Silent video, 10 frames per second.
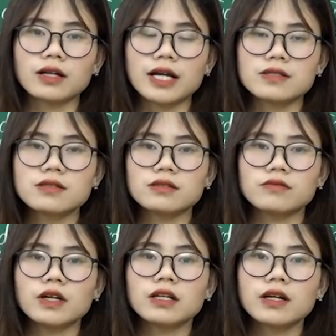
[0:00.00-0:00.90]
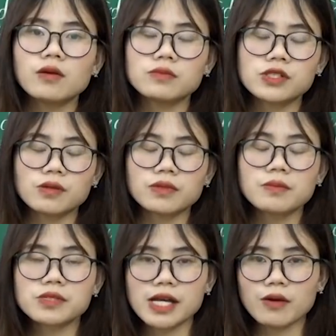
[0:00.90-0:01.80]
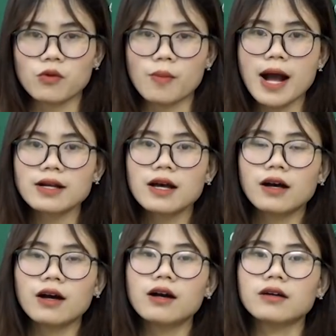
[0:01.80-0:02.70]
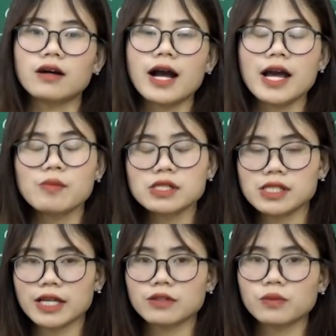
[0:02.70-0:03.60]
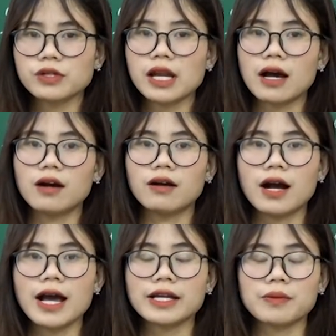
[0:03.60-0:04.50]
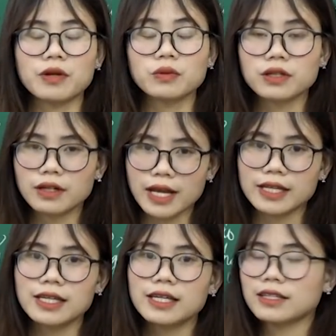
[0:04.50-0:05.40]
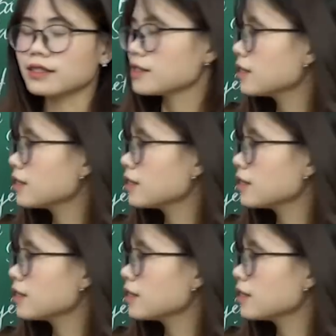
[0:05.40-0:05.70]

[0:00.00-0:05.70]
cái sự vận động trong tâm trạng của bác ở hai bức tranh cũng như là ở hai cặp câu thơ này được